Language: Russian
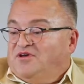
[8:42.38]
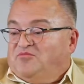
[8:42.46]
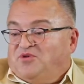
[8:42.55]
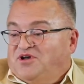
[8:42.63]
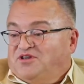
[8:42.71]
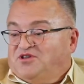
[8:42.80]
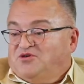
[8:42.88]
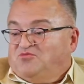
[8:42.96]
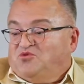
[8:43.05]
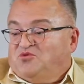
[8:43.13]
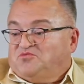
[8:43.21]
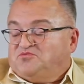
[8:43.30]

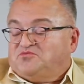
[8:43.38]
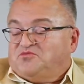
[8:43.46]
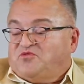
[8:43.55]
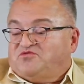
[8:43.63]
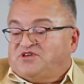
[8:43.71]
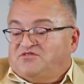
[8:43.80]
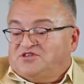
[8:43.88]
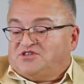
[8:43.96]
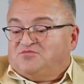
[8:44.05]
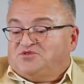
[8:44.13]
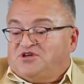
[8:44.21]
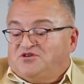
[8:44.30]
Поэтому в
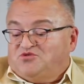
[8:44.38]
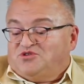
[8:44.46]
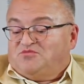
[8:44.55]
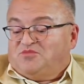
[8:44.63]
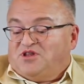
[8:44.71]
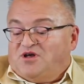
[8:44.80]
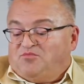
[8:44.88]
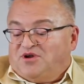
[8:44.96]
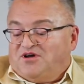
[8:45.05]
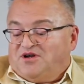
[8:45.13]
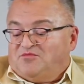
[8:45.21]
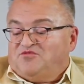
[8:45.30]
Советском Союзе была
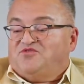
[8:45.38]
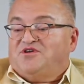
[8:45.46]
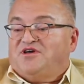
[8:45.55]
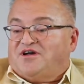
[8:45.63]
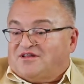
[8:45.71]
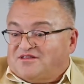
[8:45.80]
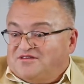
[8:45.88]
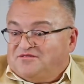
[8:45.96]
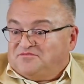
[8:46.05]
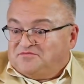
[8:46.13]
программа «Фолиант».